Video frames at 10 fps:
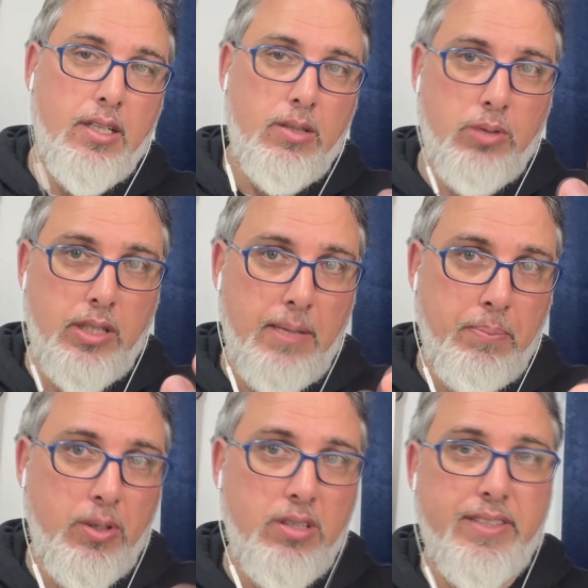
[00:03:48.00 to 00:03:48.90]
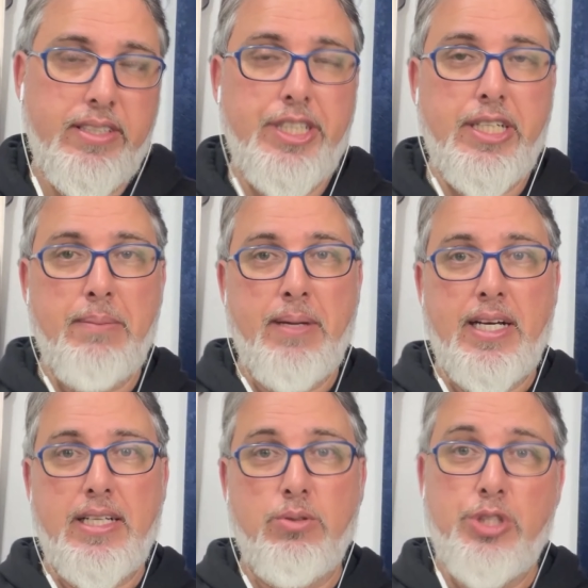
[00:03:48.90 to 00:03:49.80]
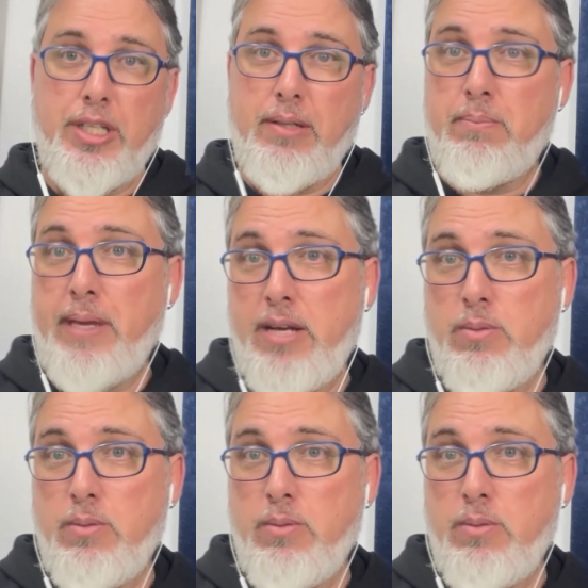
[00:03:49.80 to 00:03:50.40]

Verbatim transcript: no que depois vai ser chamado de Império